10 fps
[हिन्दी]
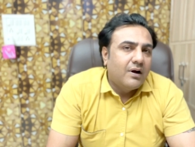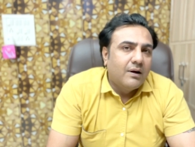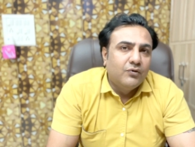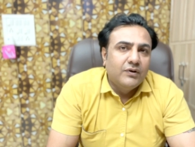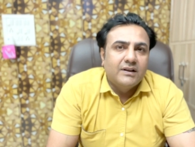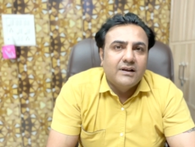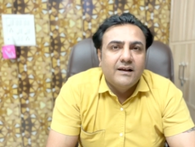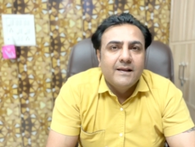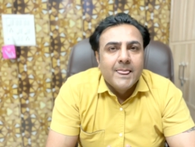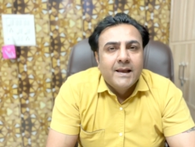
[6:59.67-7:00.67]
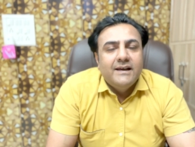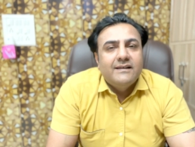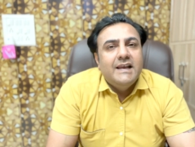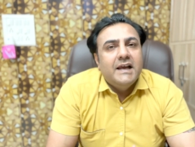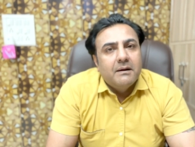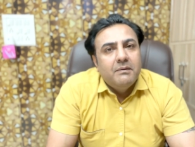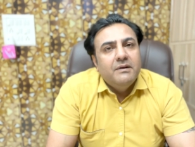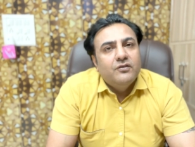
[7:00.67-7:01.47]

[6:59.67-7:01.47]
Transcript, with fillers: कम हो जाता है इसलिए कभी भी